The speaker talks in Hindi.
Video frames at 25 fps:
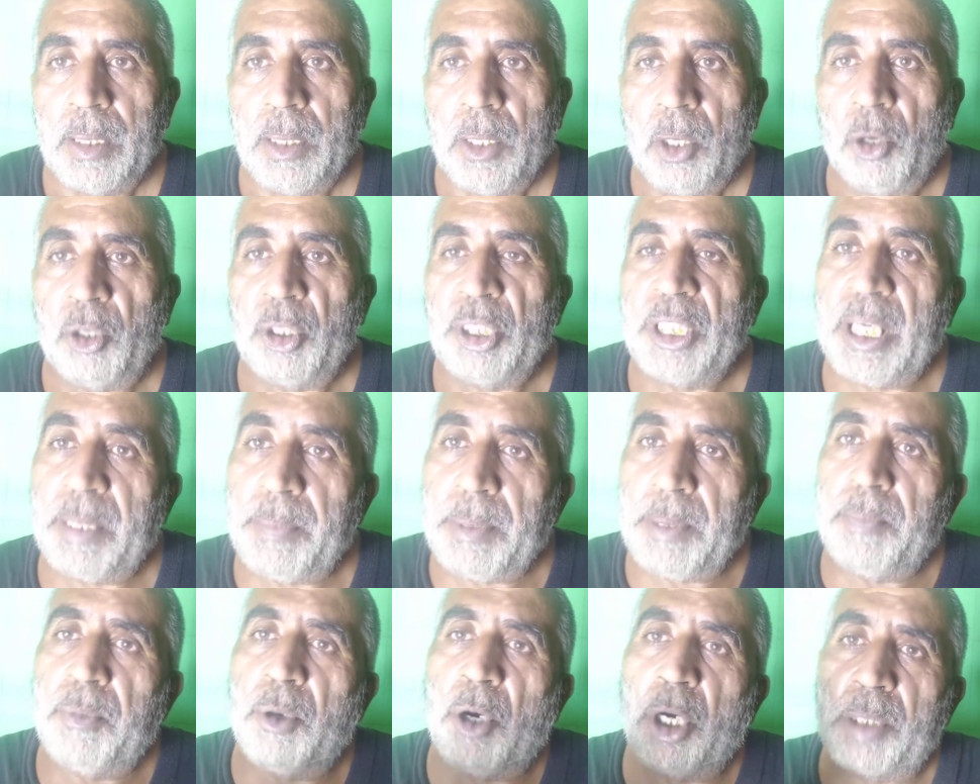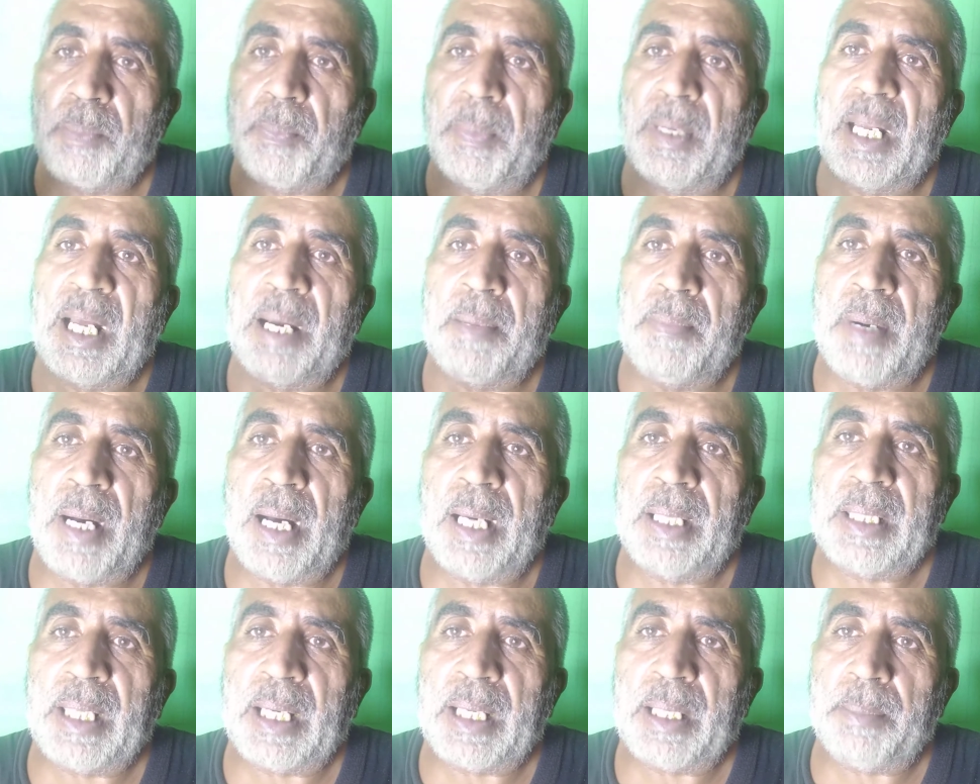और ये भी बहुत बड़ा
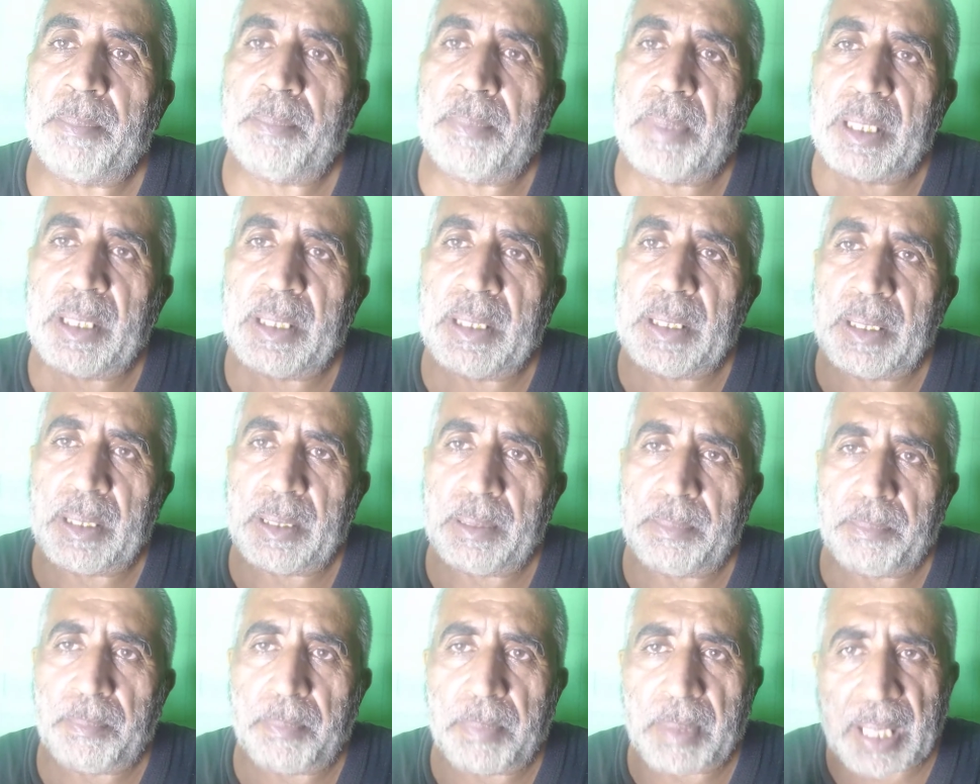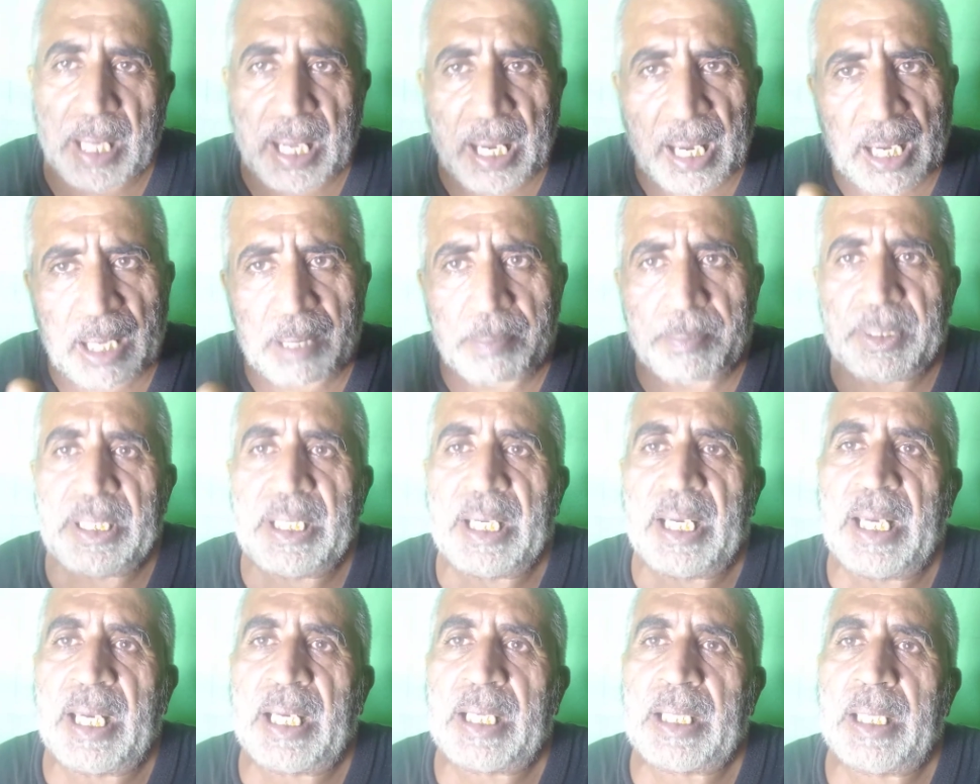बात है बड़ी बड़ा
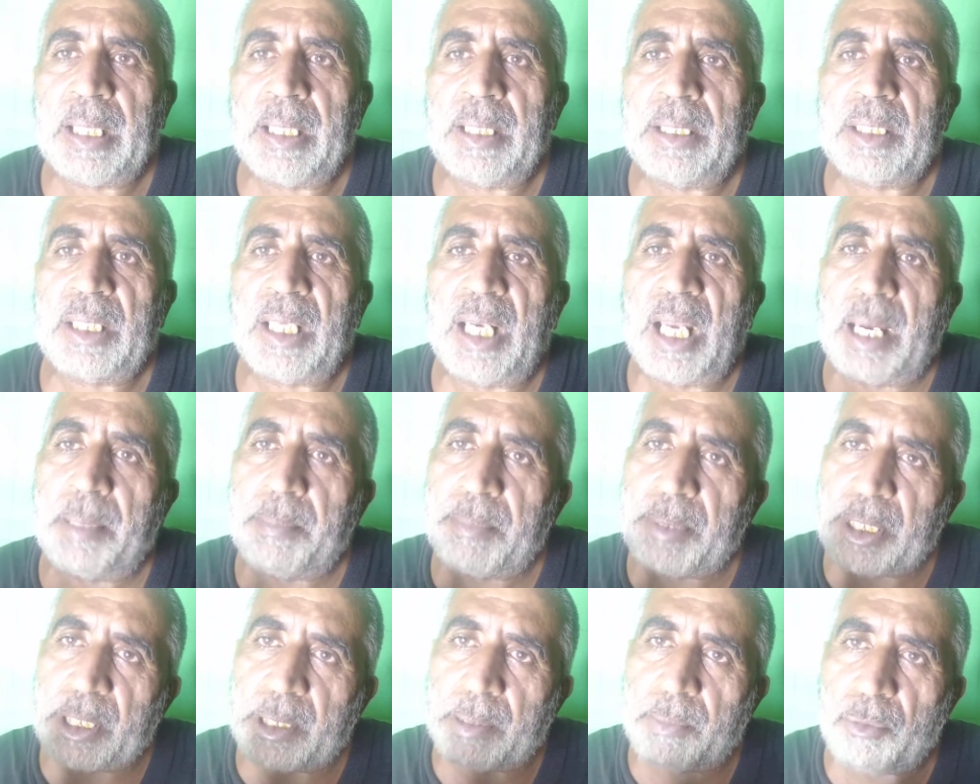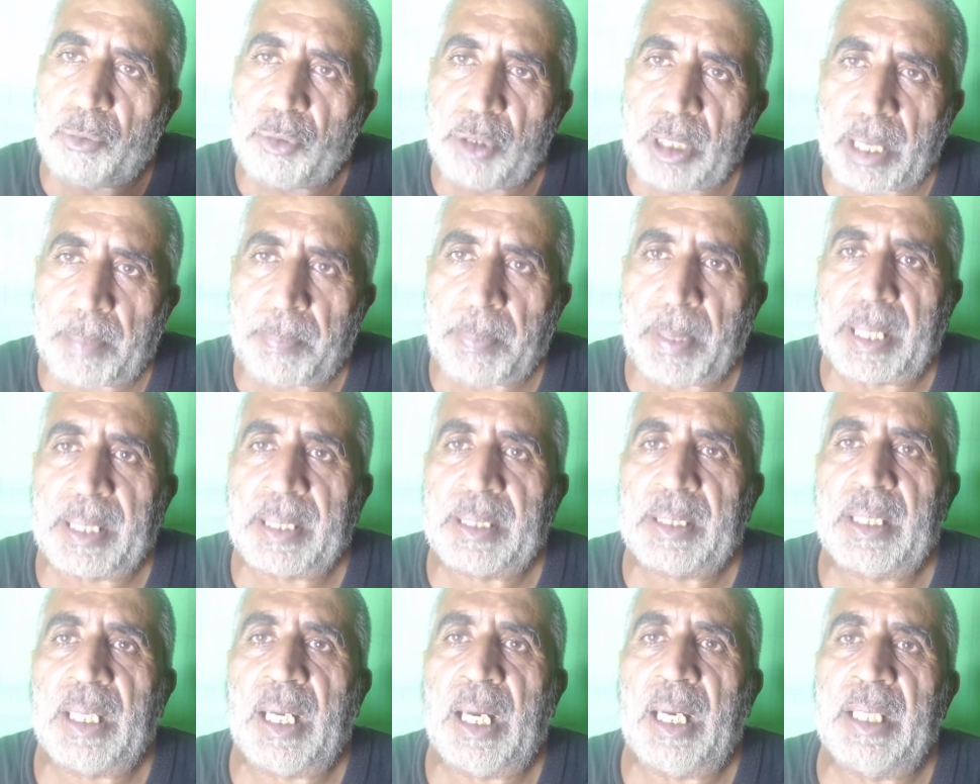अलमिया है कि इस्लामी जमहूरिया
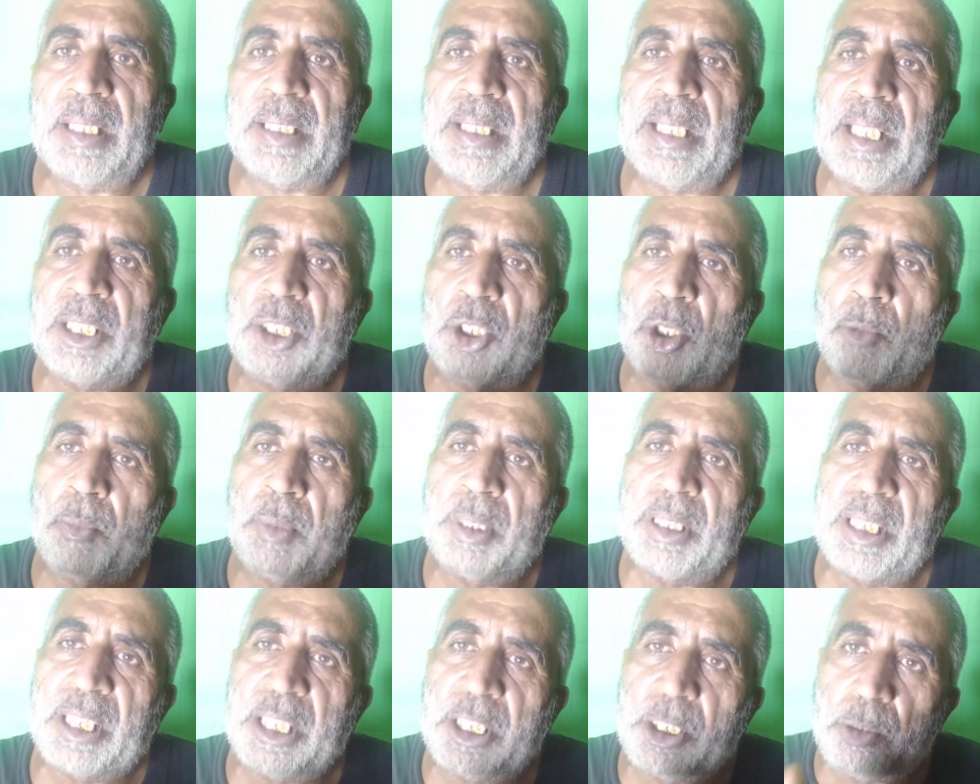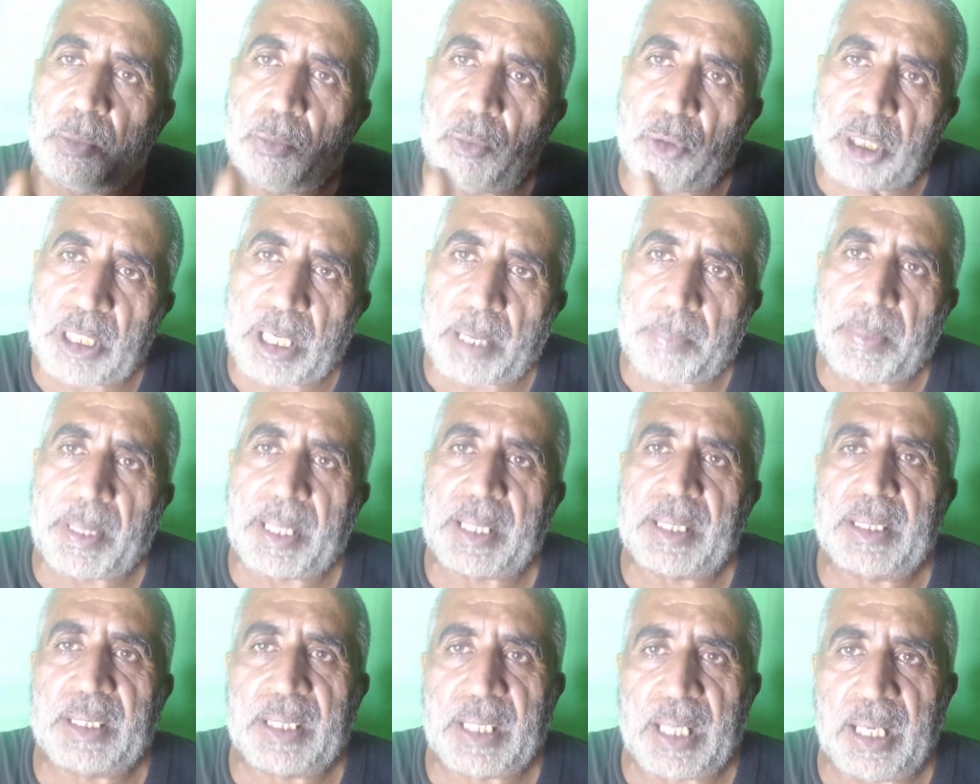पाकिस्तान या देवबंदी जमहूरिया
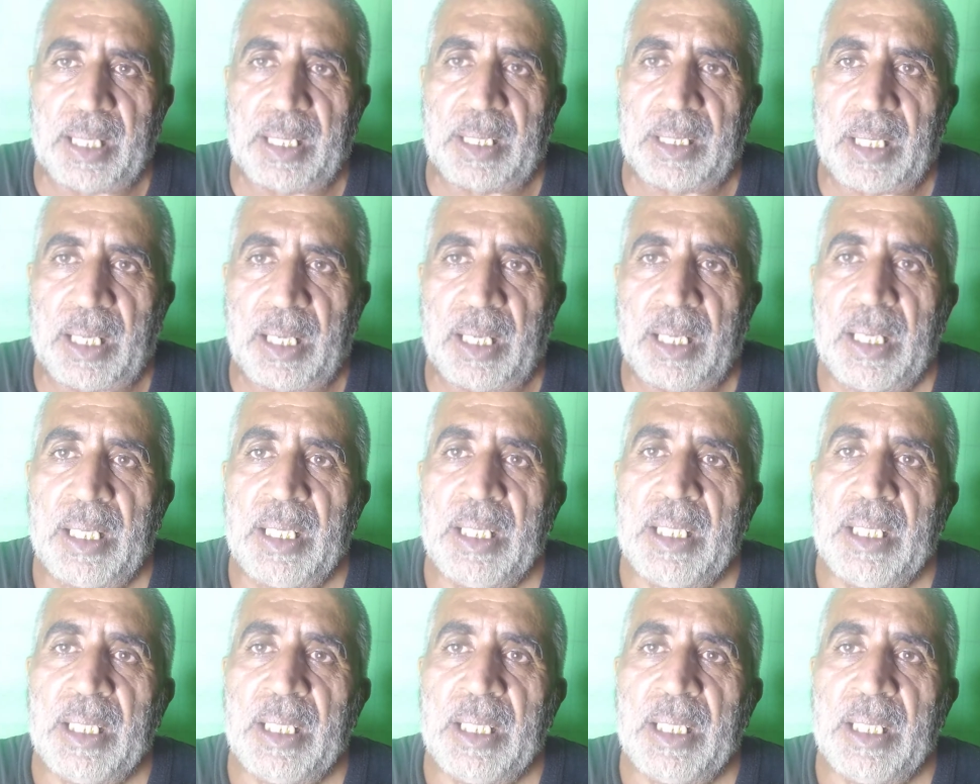पाकिस्तान था